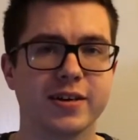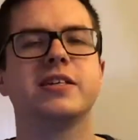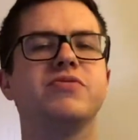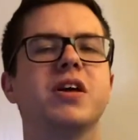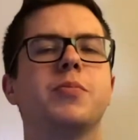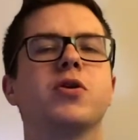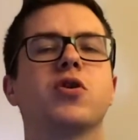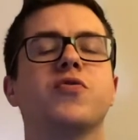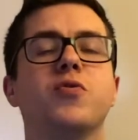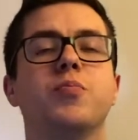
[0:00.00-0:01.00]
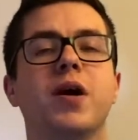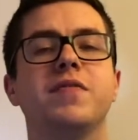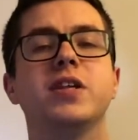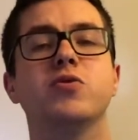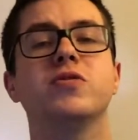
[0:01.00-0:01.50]
Si vous n'avez pas encore vu ma
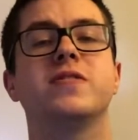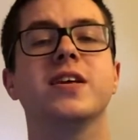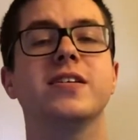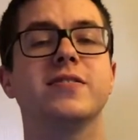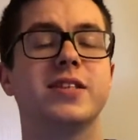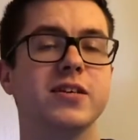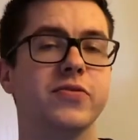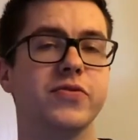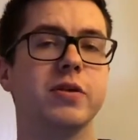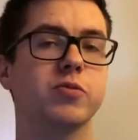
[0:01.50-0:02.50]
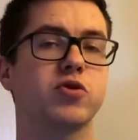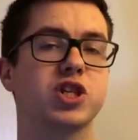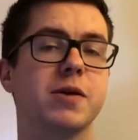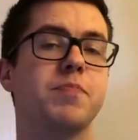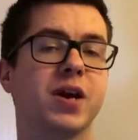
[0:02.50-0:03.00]
vidéo des 10 films que
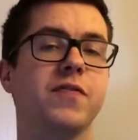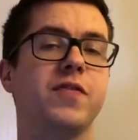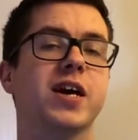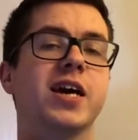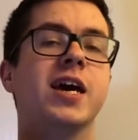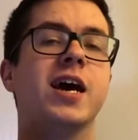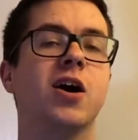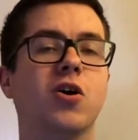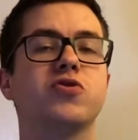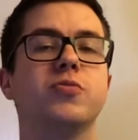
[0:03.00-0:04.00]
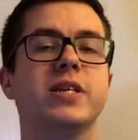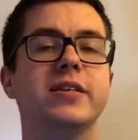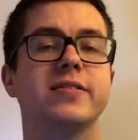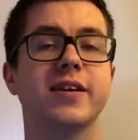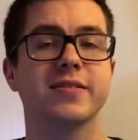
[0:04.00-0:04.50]
j'ai préférés en
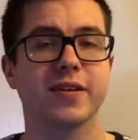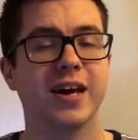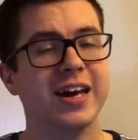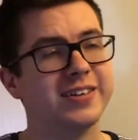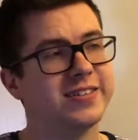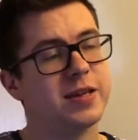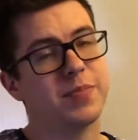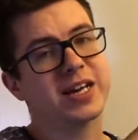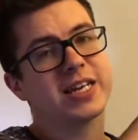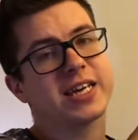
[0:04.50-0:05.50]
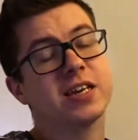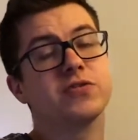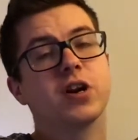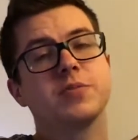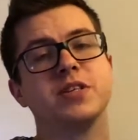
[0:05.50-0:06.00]
2017, n'hésitez pas à cliquer
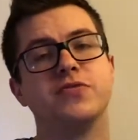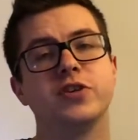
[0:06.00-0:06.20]
sur la petite